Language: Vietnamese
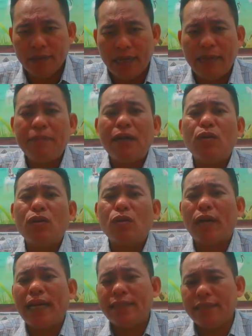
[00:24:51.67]
em đâu có
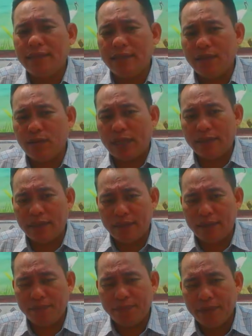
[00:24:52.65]
còn ăn sinh nữa đâu cảnh
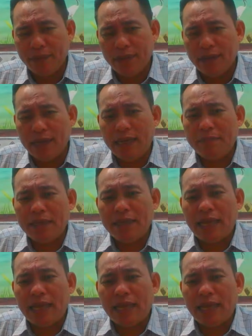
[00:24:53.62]
tê em nó